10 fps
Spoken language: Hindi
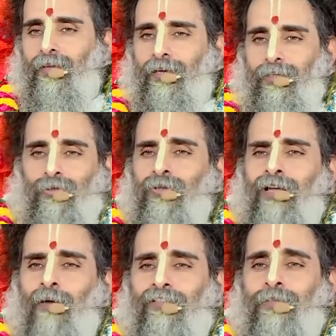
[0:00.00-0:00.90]
इस
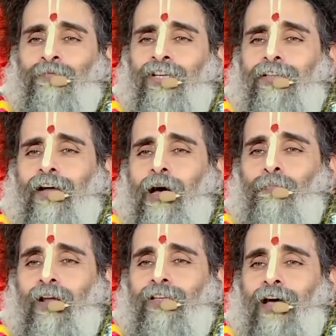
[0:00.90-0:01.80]
दुनिया में सबसे ज़्यादा
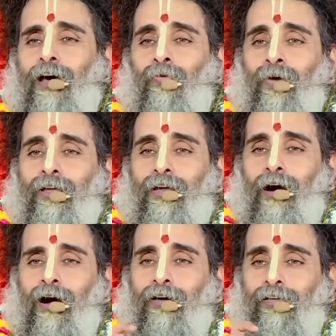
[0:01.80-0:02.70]
परेशान वही
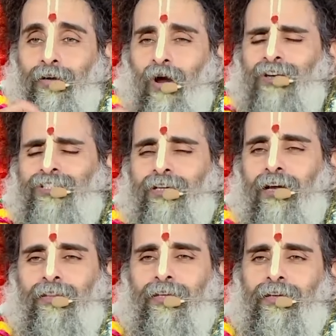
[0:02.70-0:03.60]
गांठ नॉट्स
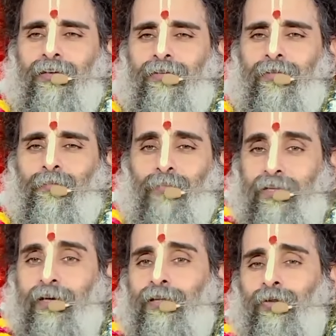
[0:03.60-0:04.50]
करती है बंद
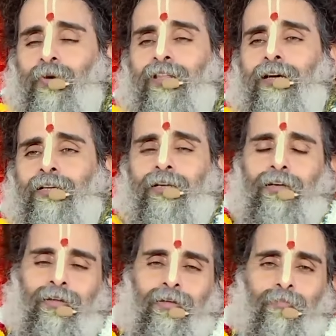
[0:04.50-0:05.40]
गई तो बड़ी कठिन
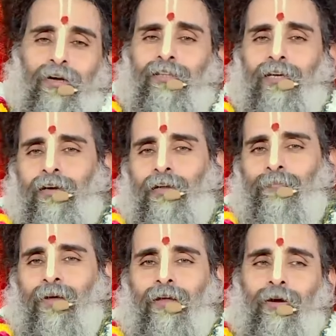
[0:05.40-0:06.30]
बड़ी
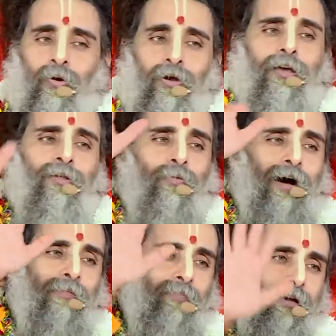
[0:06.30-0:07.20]
तकलीफ खुल गई तो
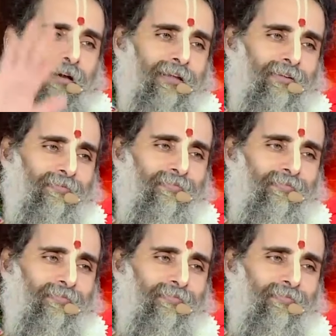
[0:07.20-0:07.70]
बात बन गई